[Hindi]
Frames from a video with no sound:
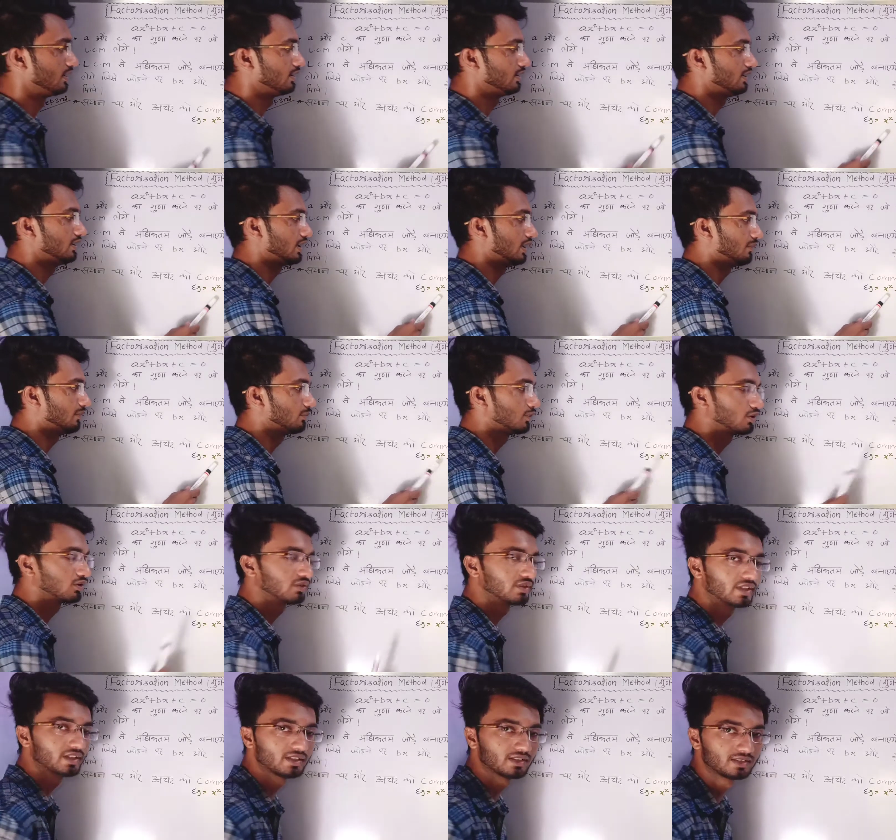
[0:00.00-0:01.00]
लिया हम लोगों
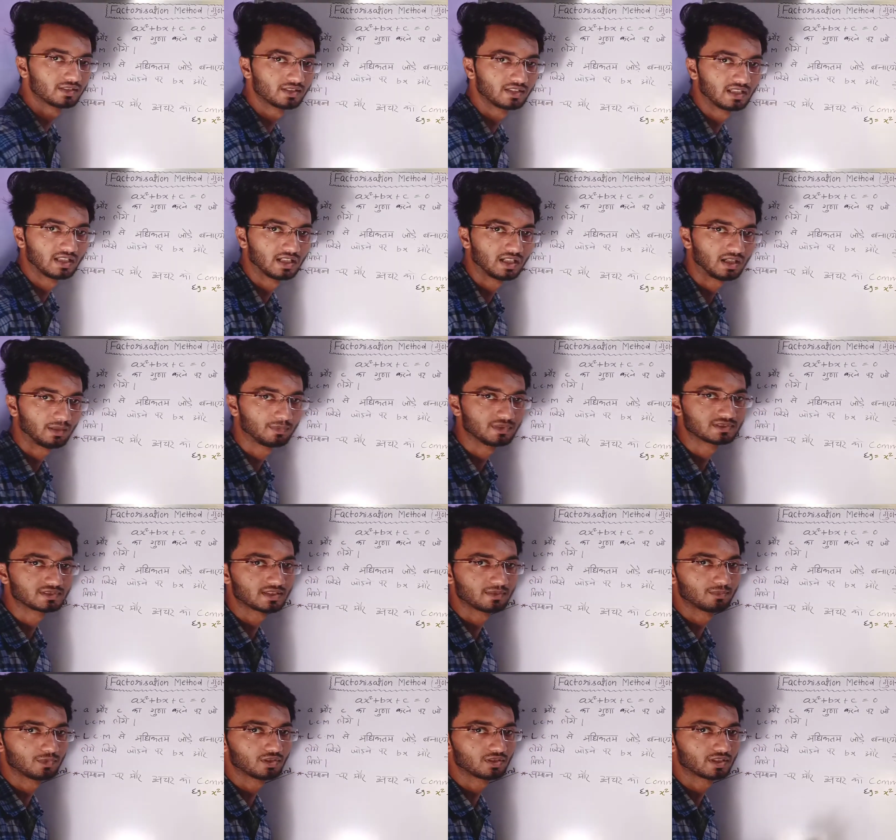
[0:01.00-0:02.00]
ने अब इसे
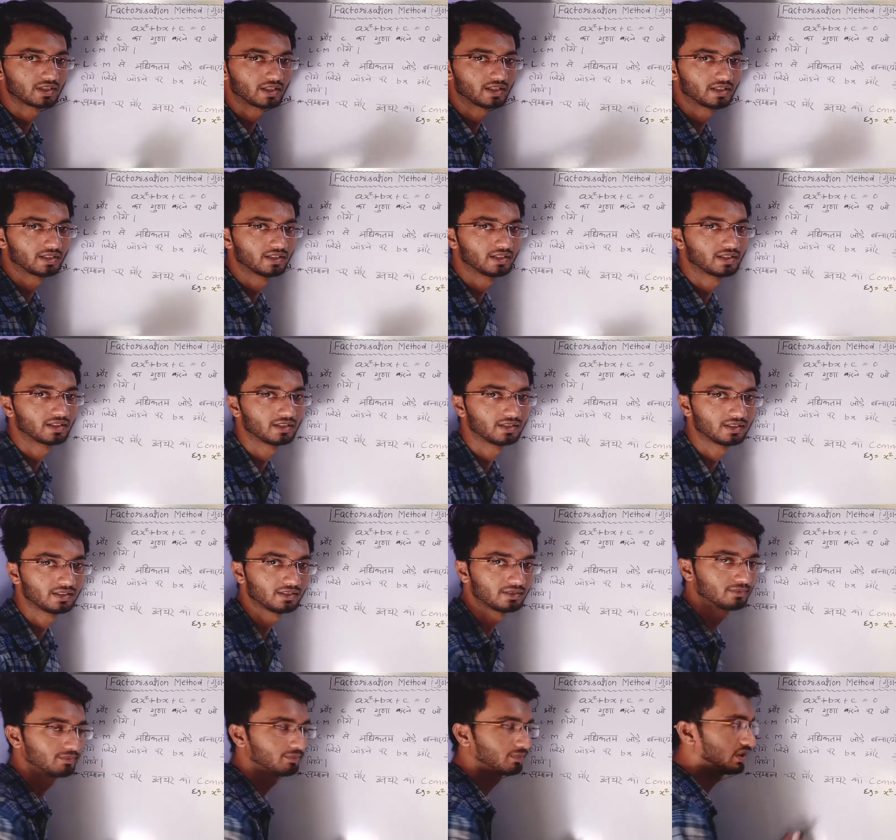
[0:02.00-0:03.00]
हम लोग करके देखेंगे
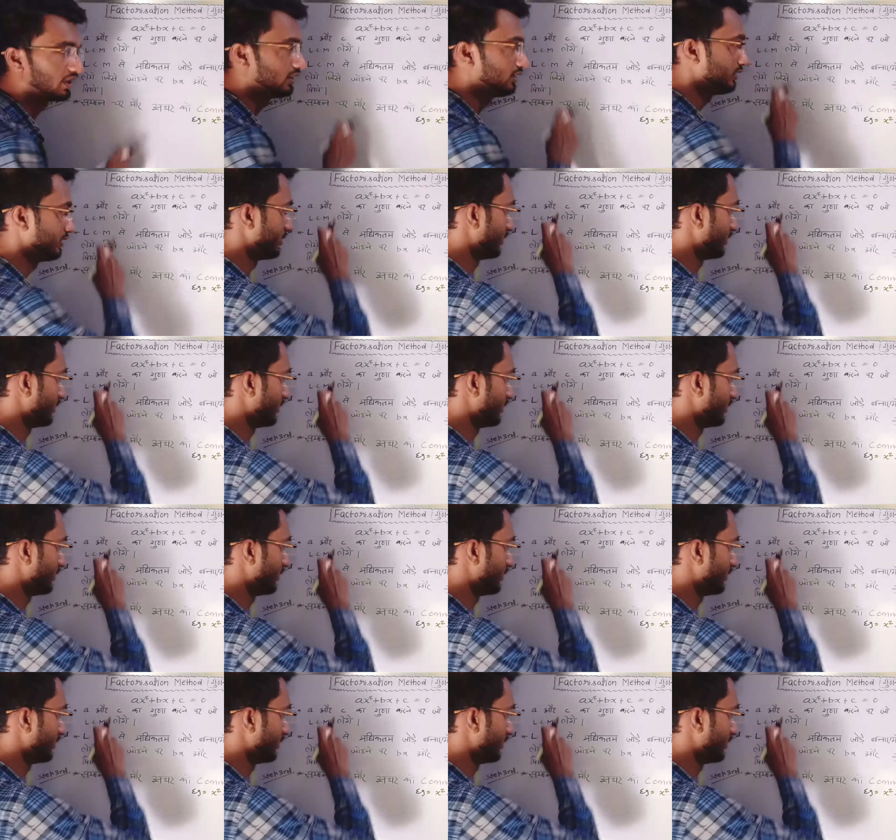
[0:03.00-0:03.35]
बाई